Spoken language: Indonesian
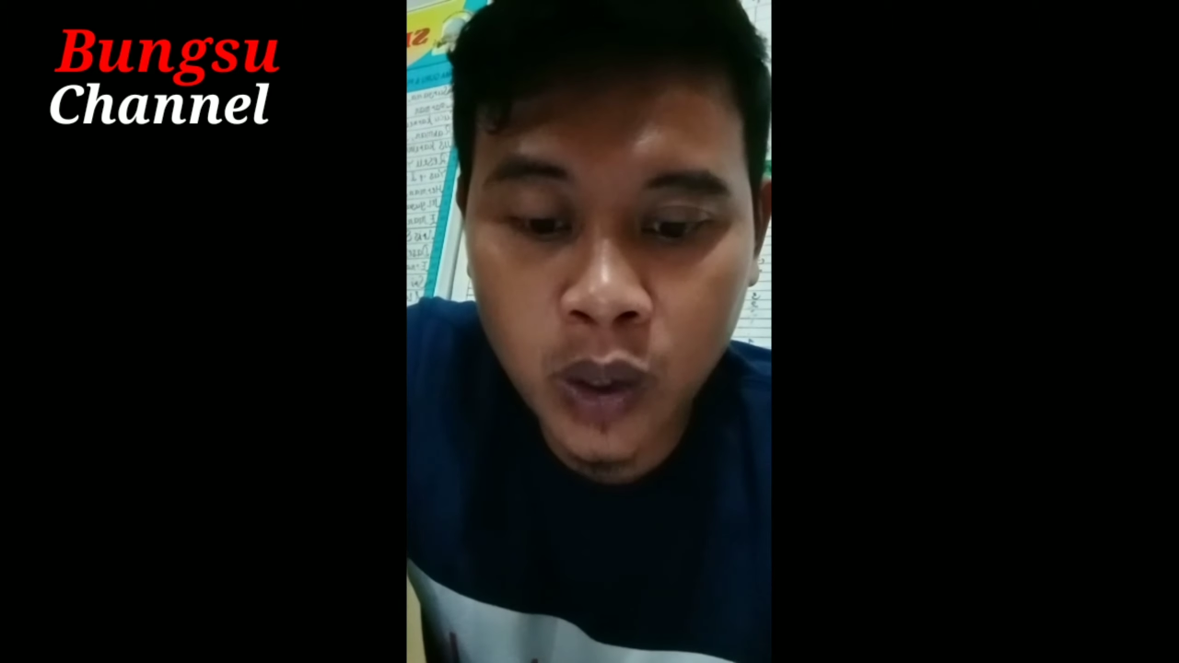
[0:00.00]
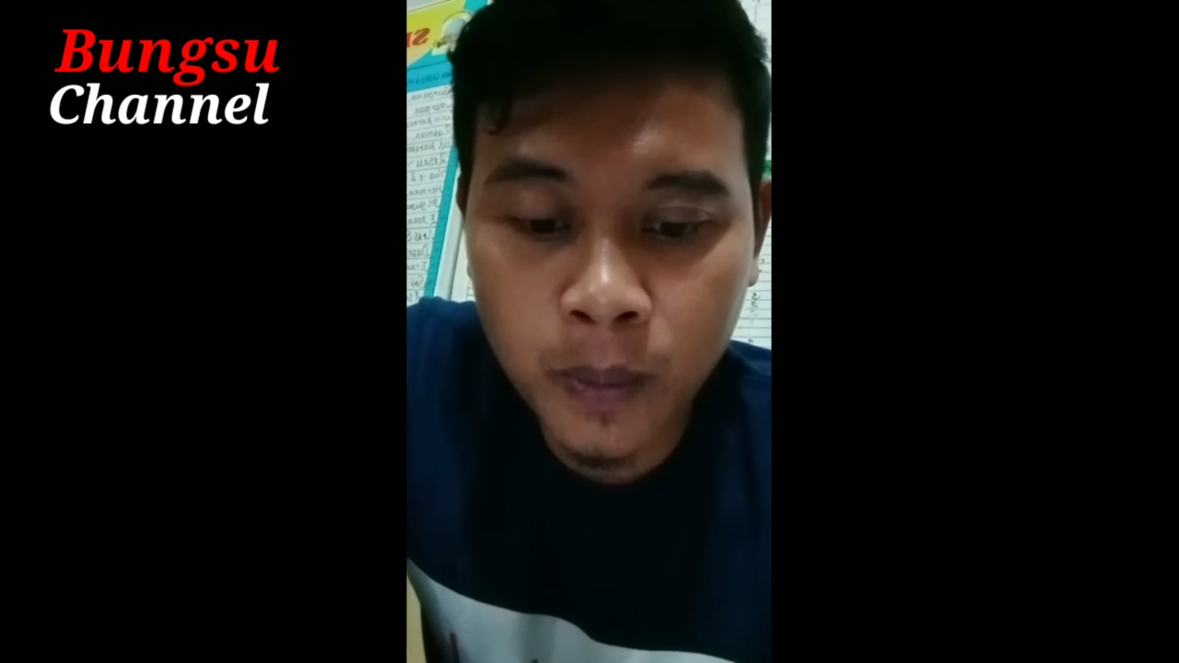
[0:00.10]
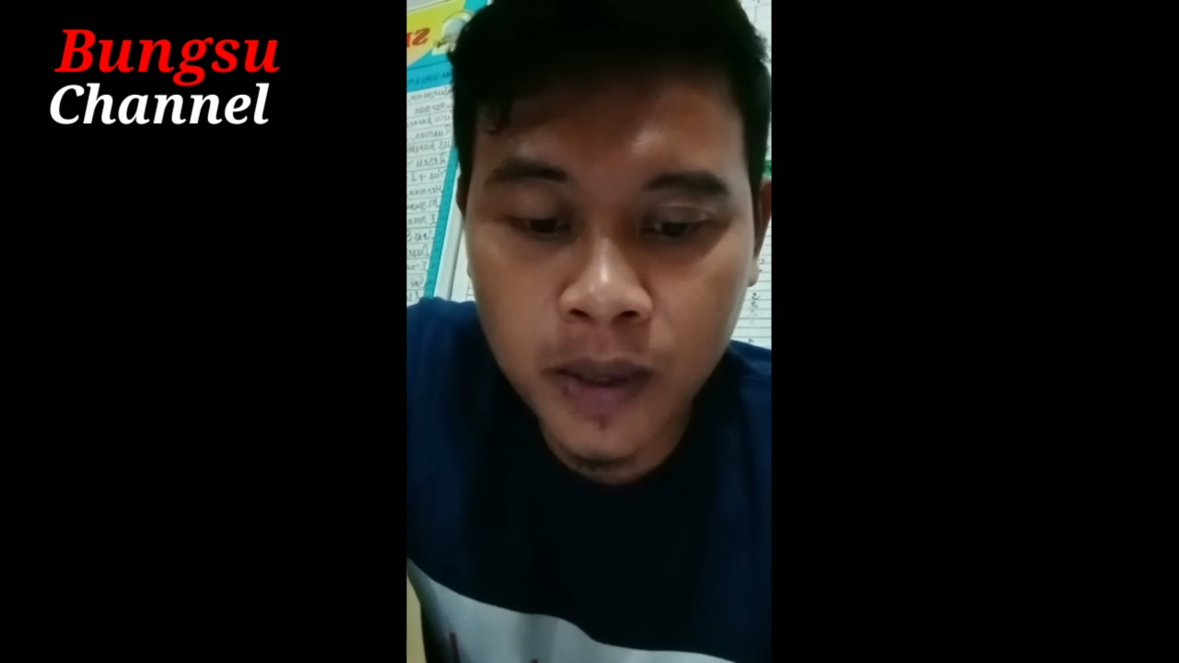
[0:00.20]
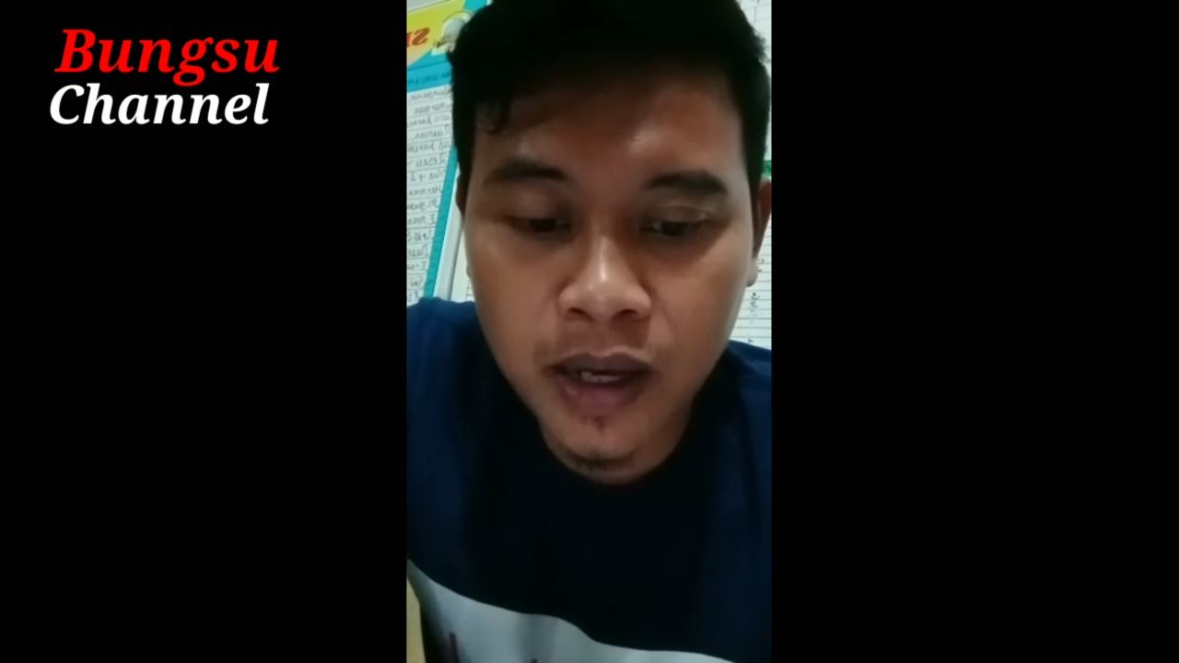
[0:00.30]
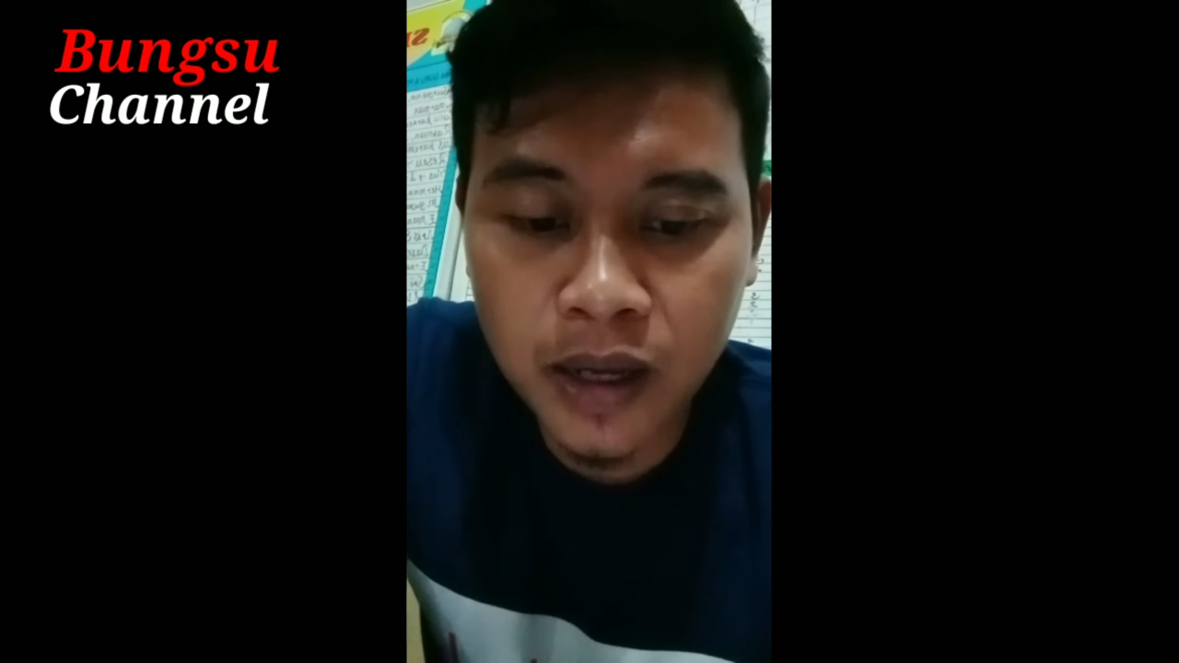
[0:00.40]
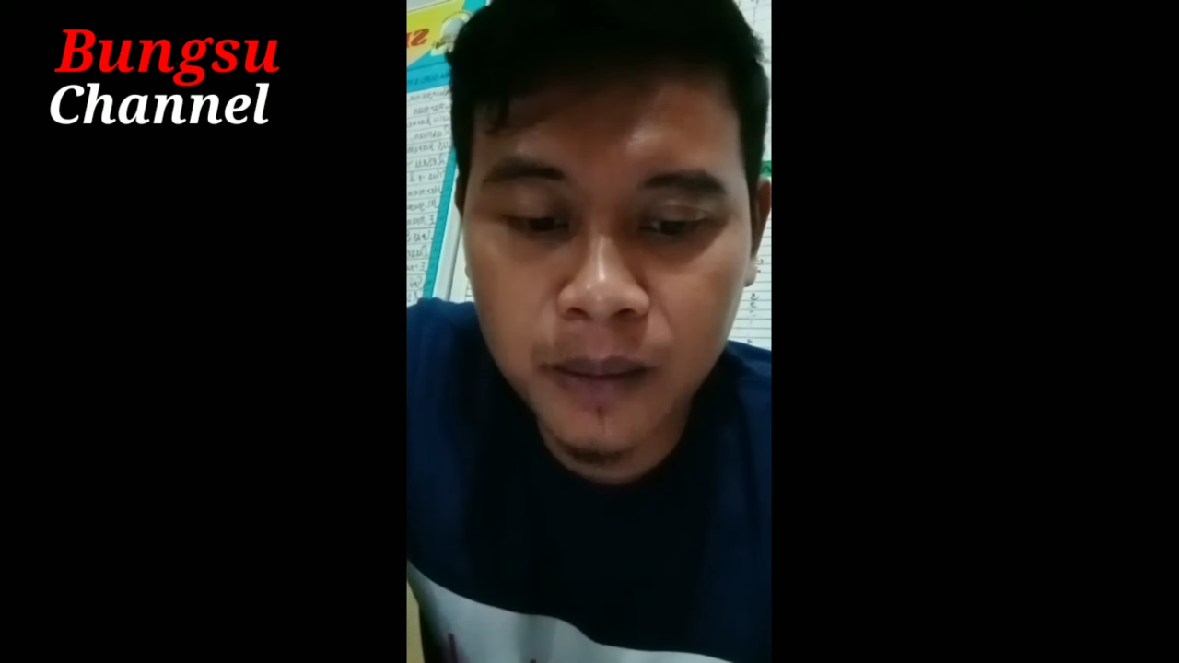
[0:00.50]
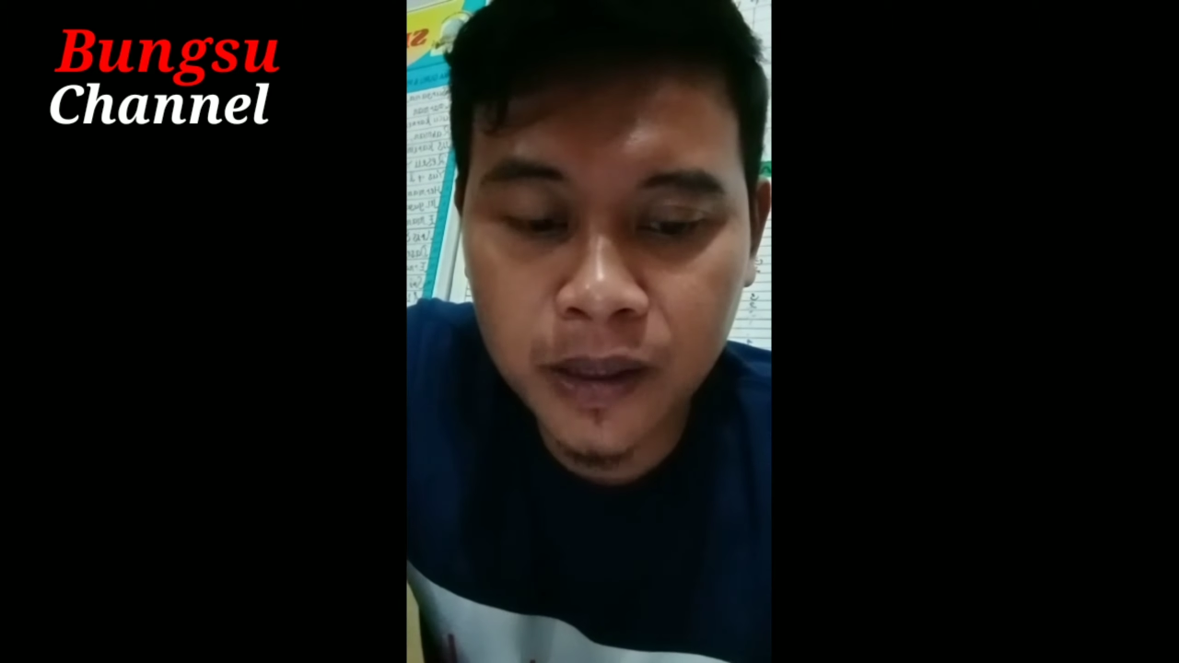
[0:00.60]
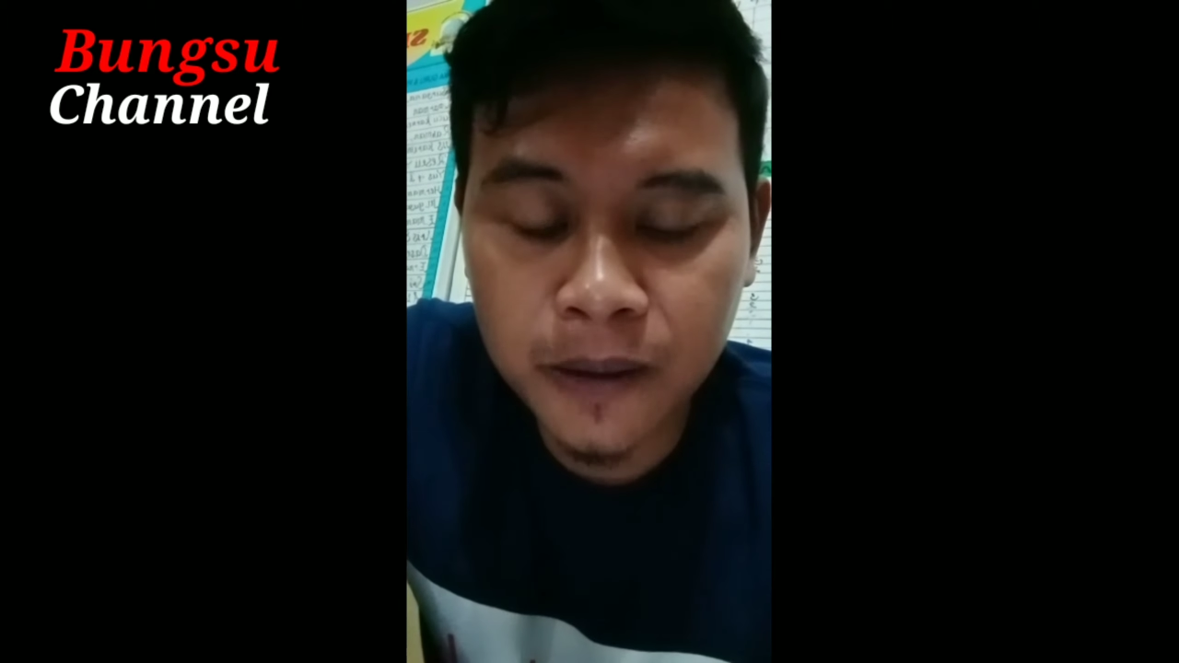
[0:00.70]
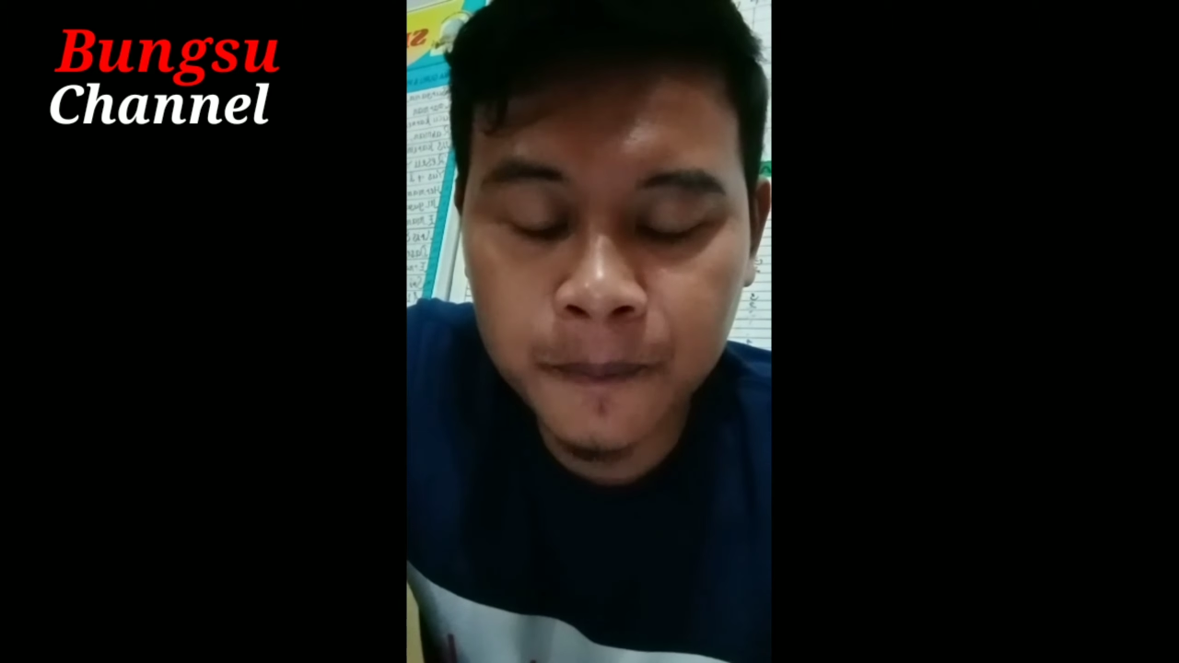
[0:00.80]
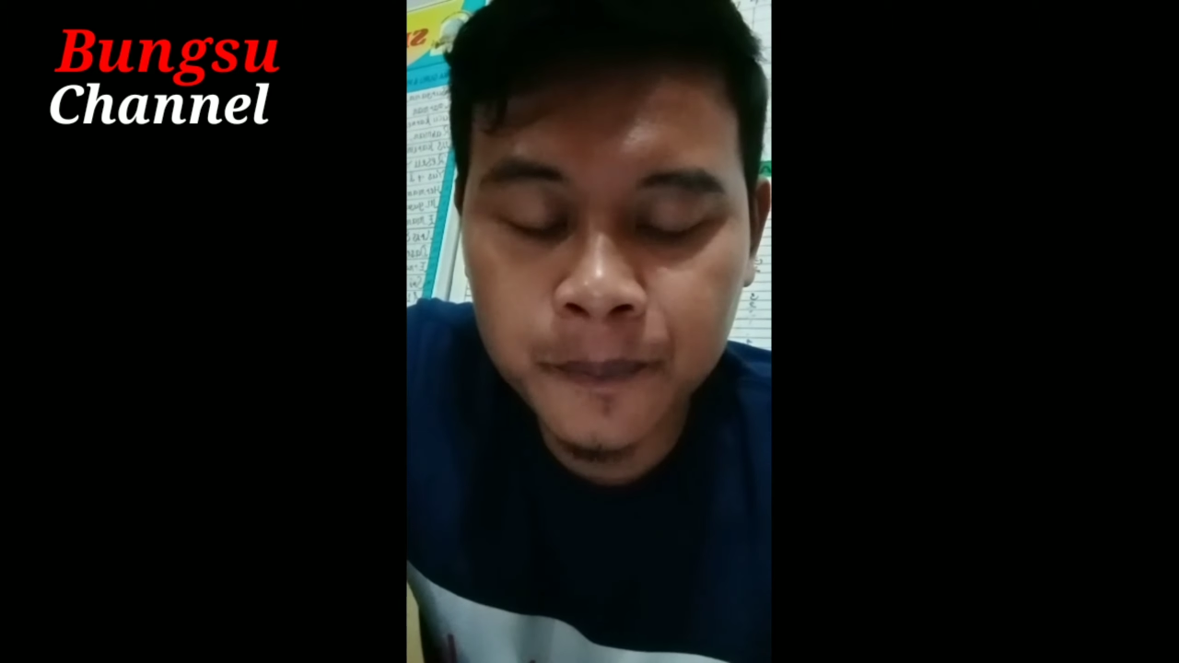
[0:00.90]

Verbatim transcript: robbal alamin